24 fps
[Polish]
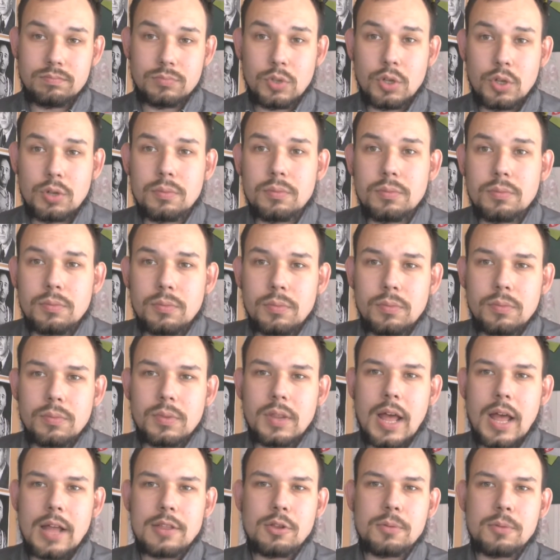no,
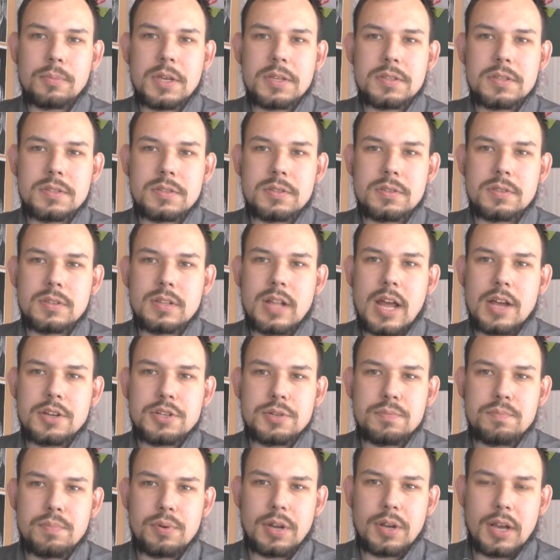natomiast na
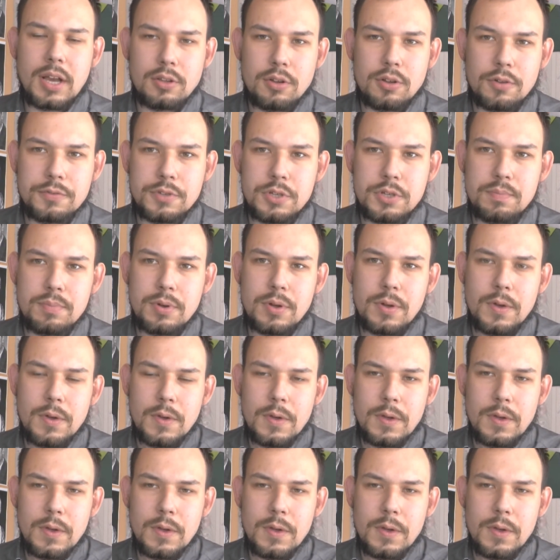czym polega dowcip?